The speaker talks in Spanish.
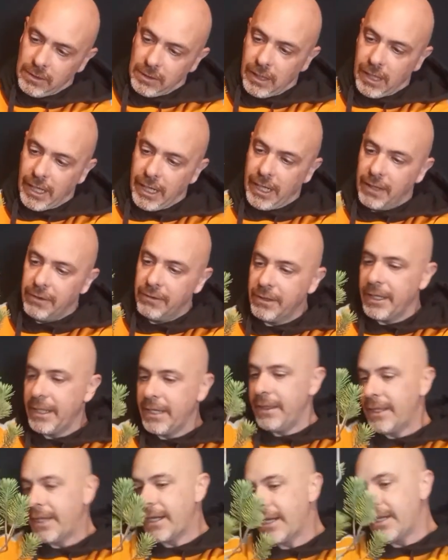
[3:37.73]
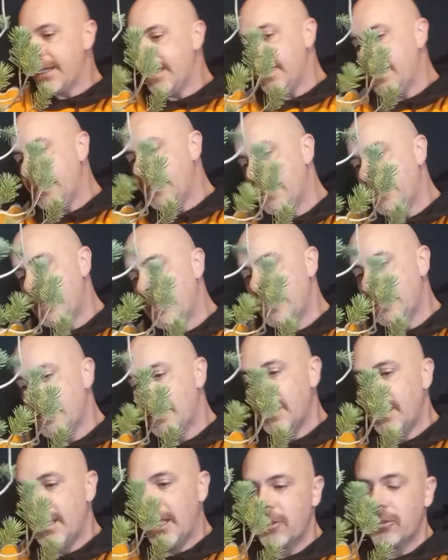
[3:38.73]
a la hora de darle
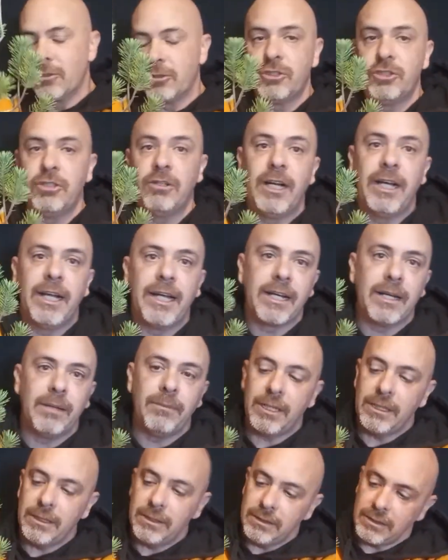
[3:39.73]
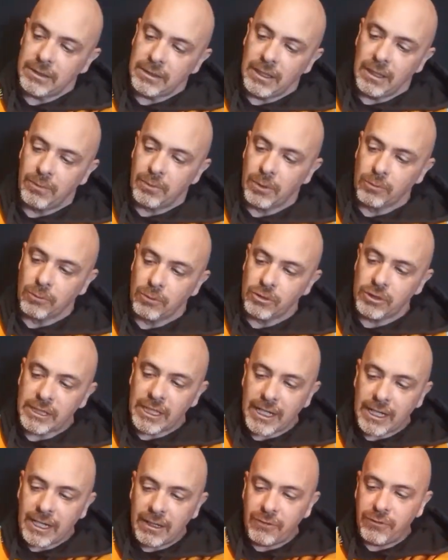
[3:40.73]
la torsión a la rama, que por mucha
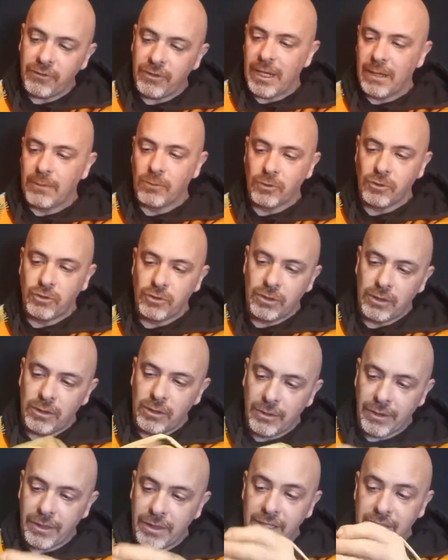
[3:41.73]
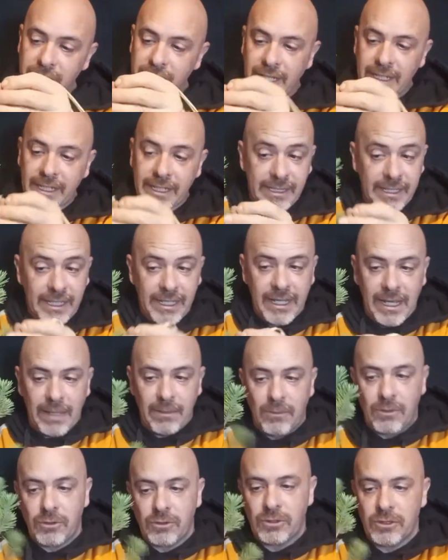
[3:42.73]
rafia, mucho cinta que
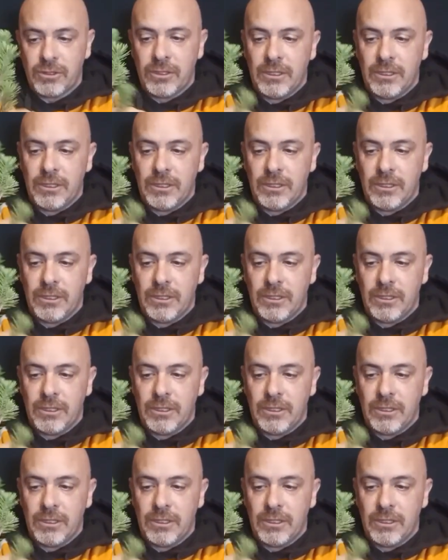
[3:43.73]
tengamos